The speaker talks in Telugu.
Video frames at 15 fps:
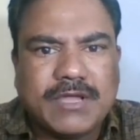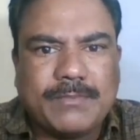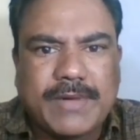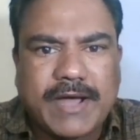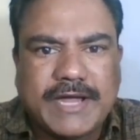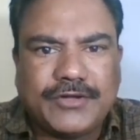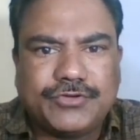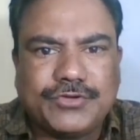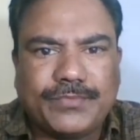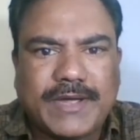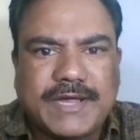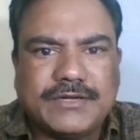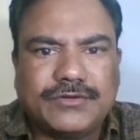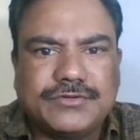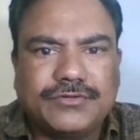పాయింట్ టు
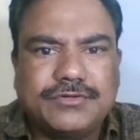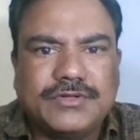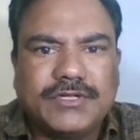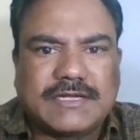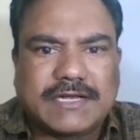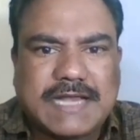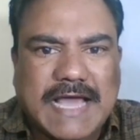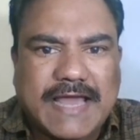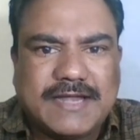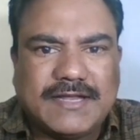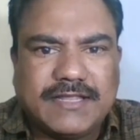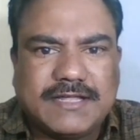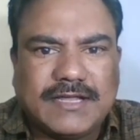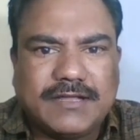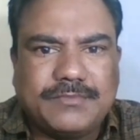పాయింట్
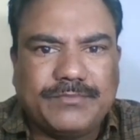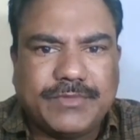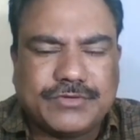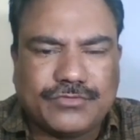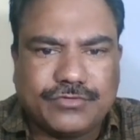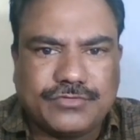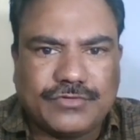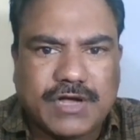క్లారిటీగా మీకు